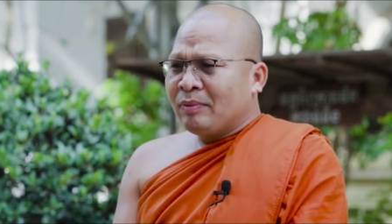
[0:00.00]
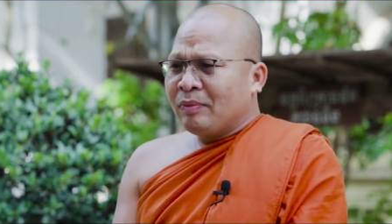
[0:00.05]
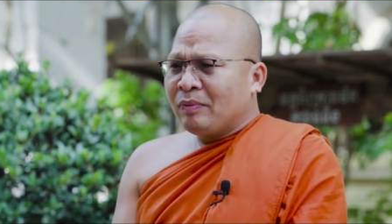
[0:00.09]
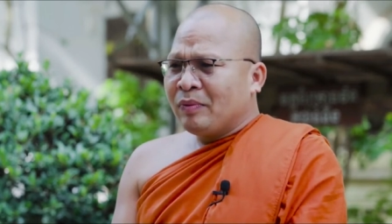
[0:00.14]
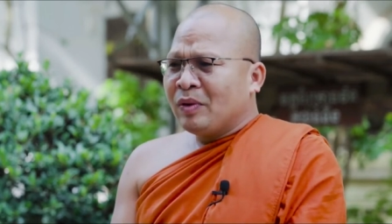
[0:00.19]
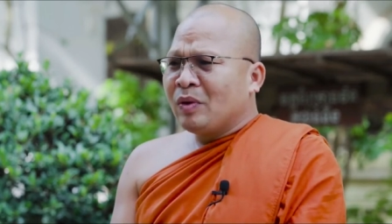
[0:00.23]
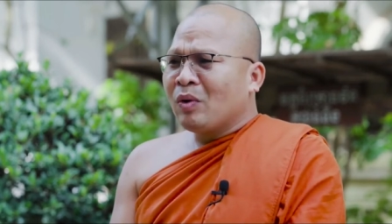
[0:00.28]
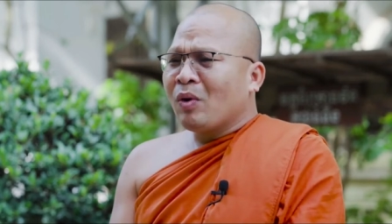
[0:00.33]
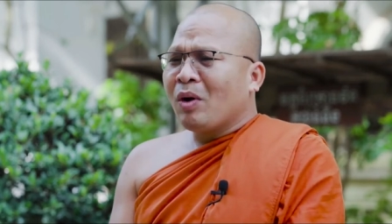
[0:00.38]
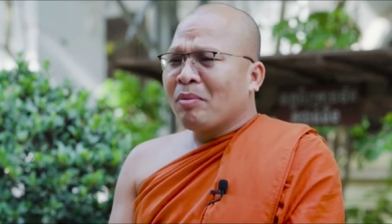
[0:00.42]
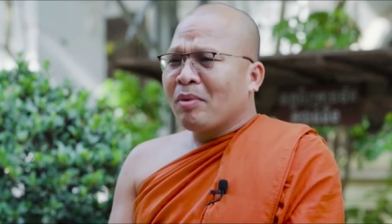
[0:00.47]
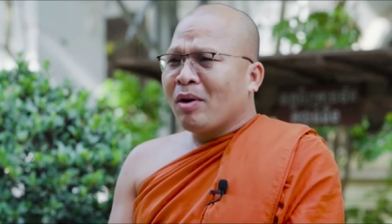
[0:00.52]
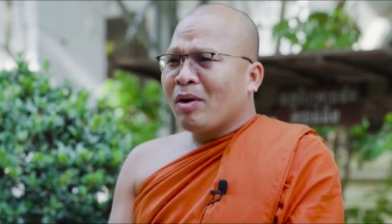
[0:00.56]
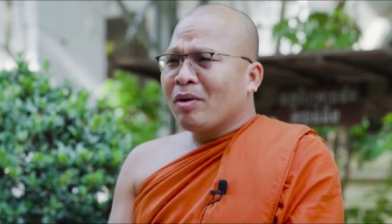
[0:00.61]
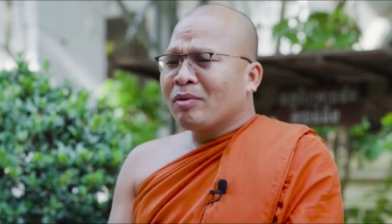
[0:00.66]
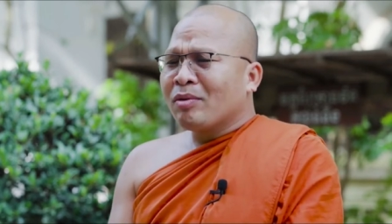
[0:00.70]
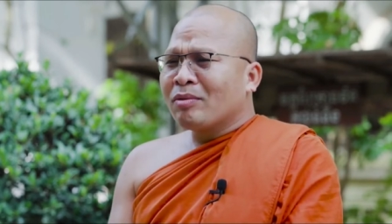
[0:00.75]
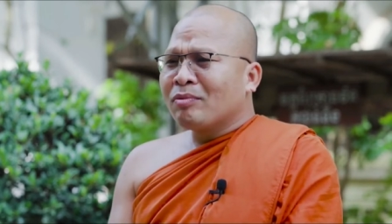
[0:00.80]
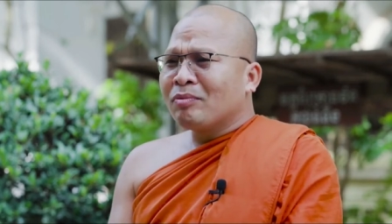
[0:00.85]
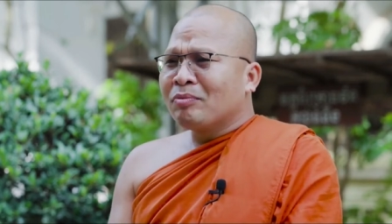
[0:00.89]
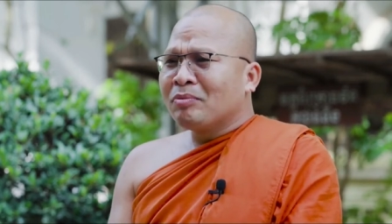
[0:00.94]
vì nó
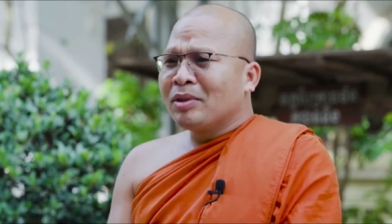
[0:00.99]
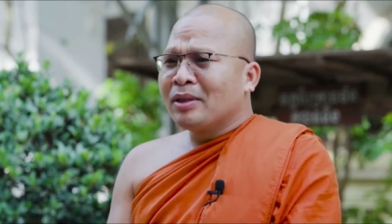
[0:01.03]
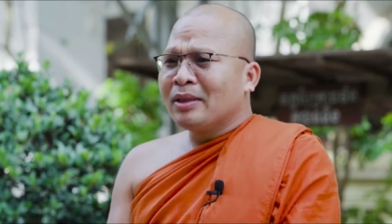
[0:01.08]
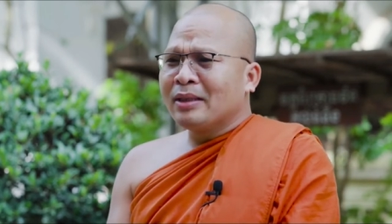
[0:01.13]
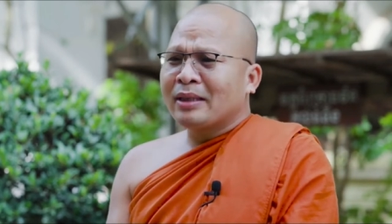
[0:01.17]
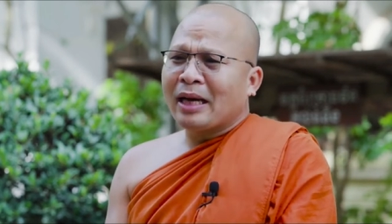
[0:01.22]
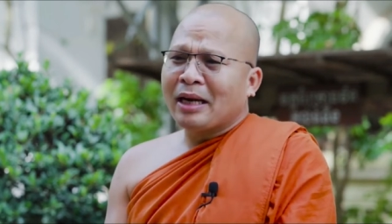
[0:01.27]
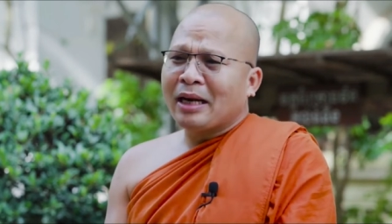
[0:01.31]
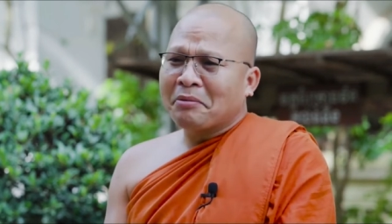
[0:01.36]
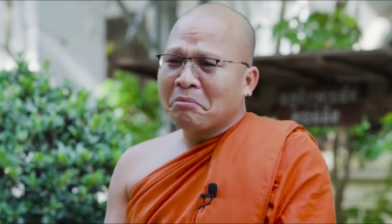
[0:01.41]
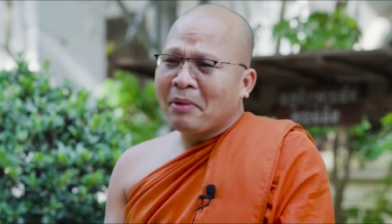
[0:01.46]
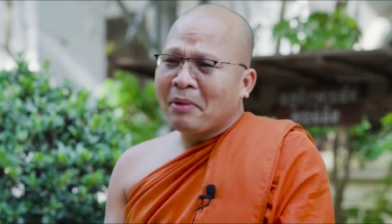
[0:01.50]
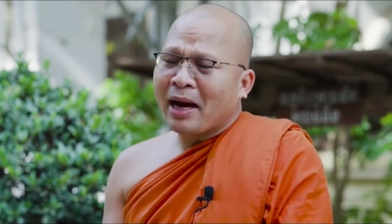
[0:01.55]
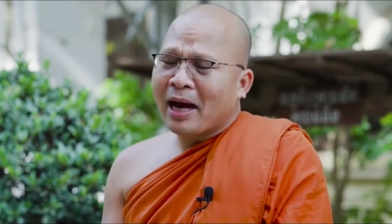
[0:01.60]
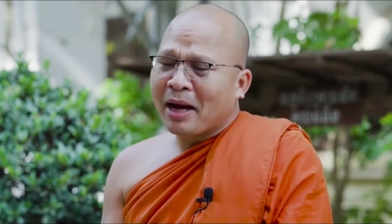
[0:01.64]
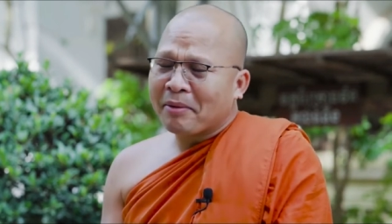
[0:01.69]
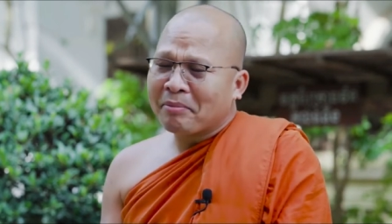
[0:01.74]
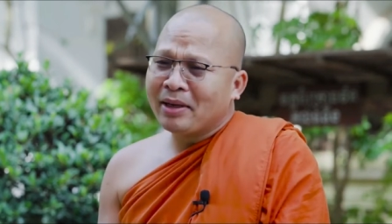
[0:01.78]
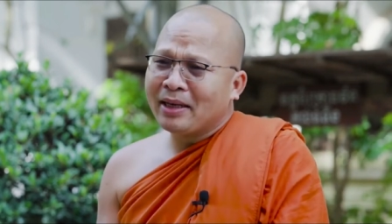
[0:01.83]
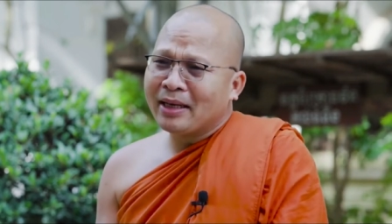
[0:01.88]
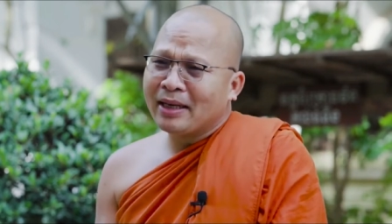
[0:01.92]
mọi mình được cả
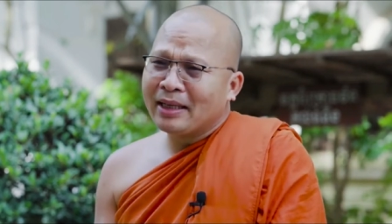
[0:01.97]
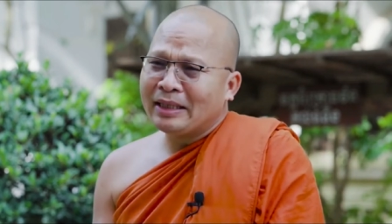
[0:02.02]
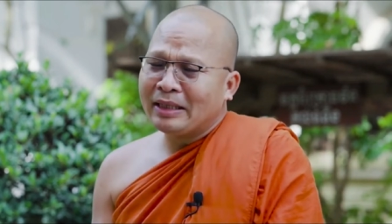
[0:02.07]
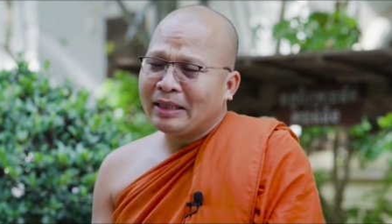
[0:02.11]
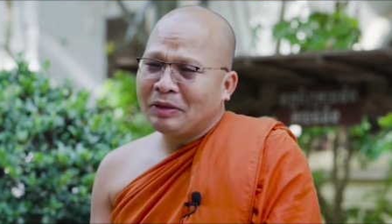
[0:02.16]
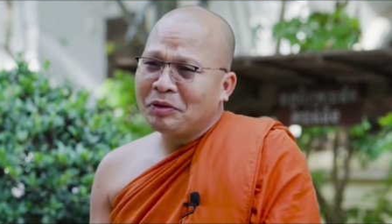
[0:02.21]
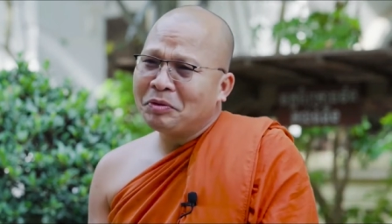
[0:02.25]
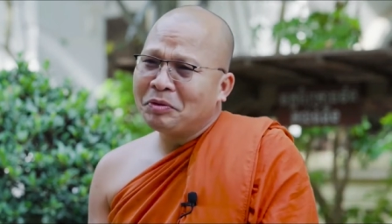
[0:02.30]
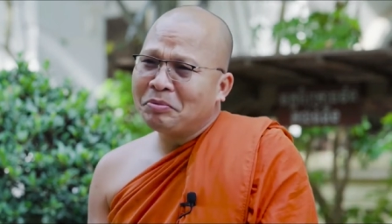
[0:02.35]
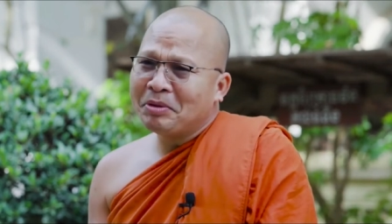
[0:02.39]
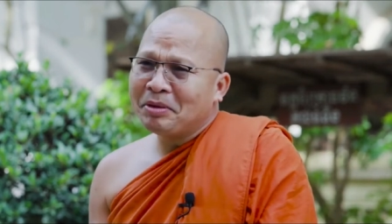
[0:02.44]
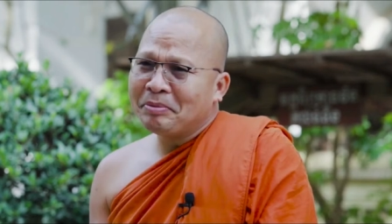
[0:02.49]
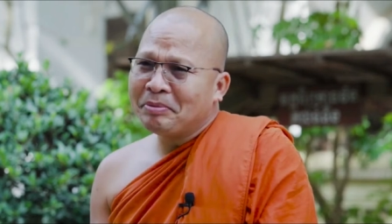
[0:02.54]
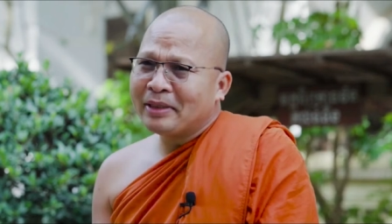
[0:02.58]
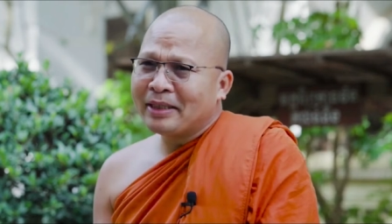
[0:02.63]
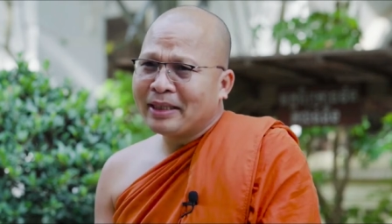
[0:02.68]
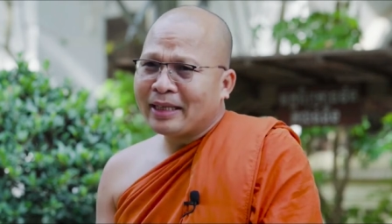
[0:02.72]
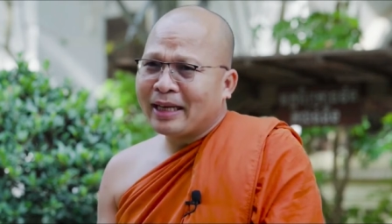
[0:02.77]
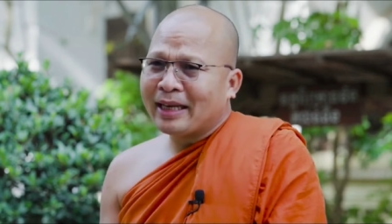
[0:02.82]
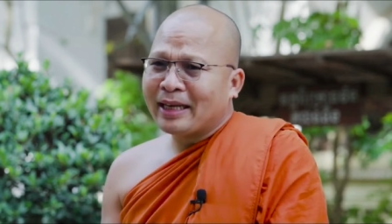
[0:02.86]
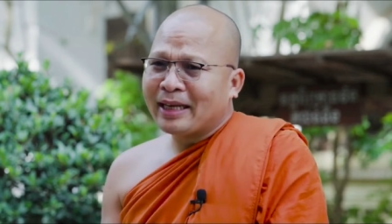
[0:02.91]
ba đấy này nhận nhóm
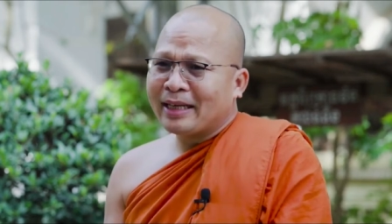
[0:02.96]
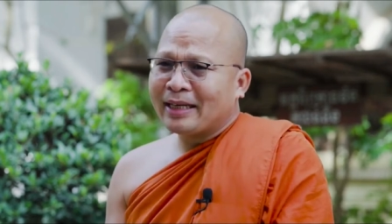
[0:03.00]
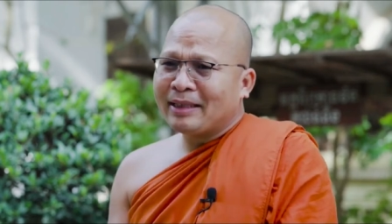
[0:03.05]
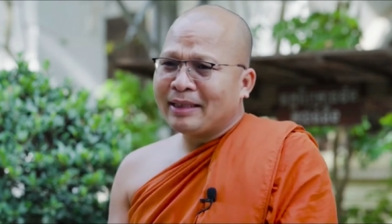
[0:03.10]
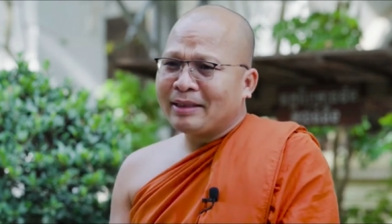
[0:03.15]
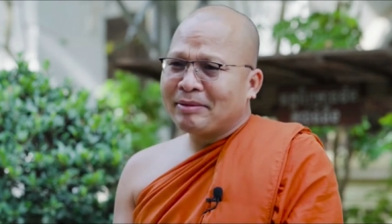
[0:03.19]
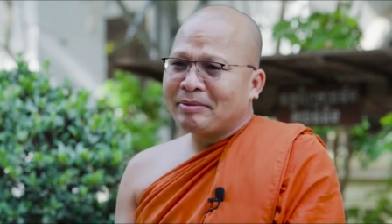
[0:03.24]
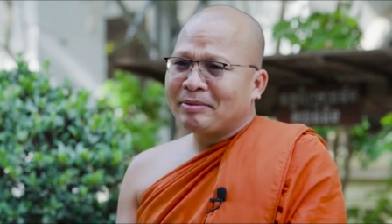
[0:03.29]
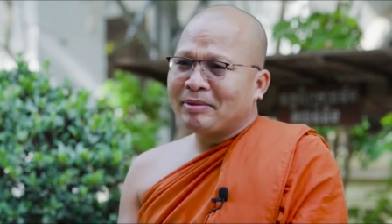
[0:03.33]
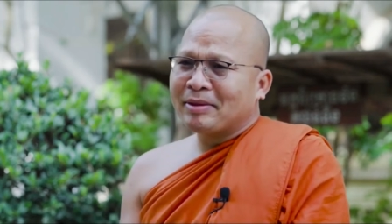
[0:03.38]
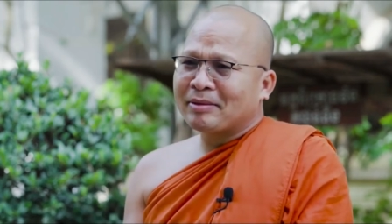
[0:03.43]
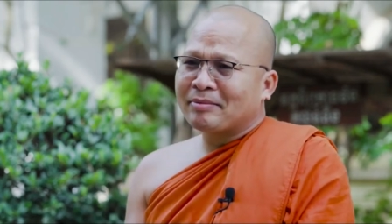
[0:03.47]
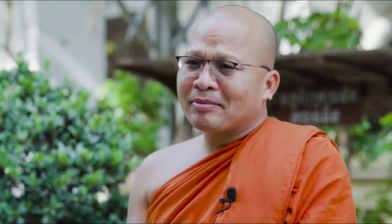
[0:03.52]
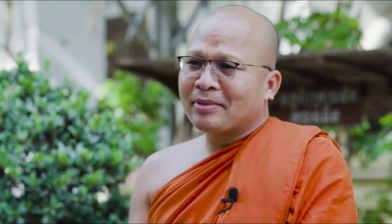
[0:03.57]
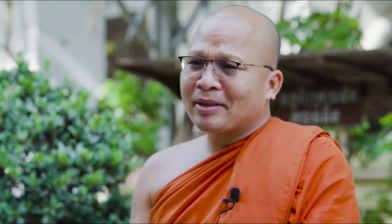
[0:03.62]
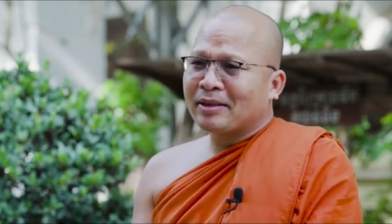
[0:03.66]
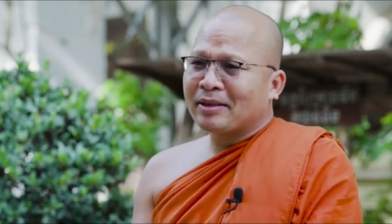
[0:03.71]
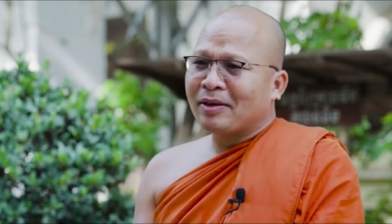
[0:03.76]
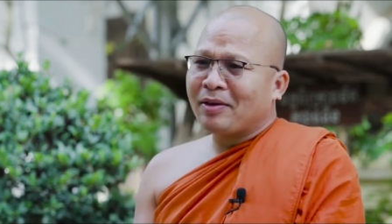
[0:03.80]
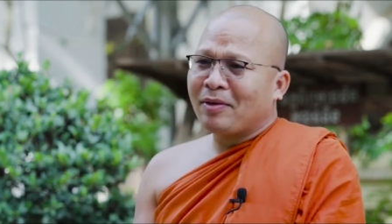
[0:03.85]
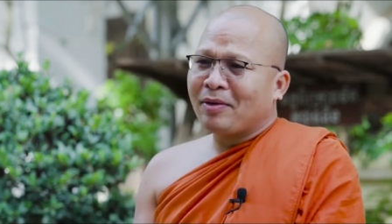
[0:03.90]
về khá na mình
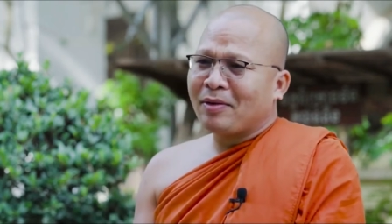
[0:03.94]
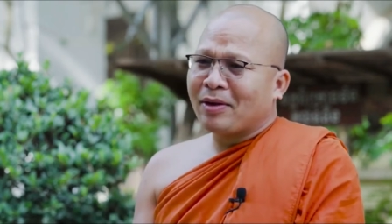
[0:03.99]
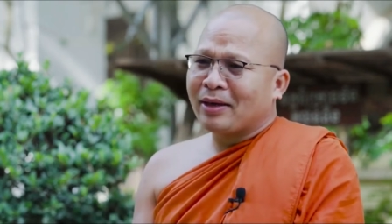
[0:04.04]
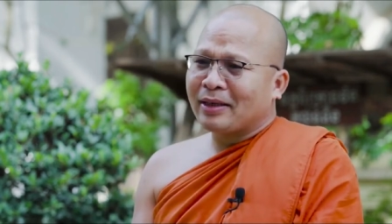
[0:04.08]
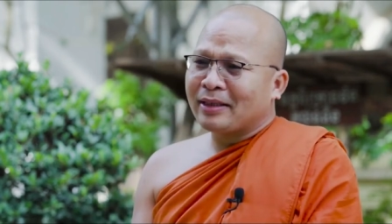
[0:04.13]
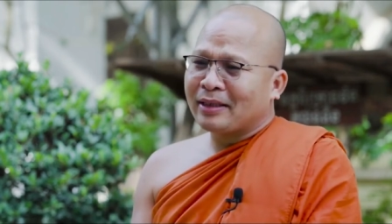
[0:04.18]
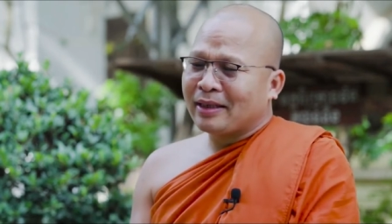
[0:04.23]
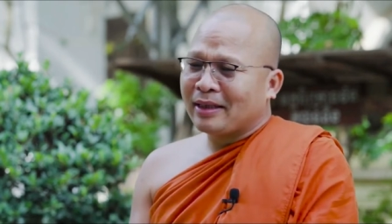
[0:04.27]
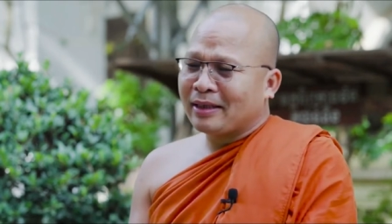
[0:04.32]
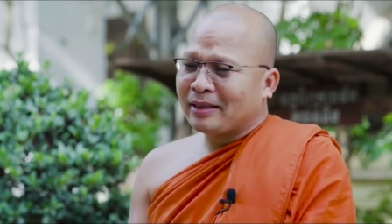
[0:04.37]
mình khọt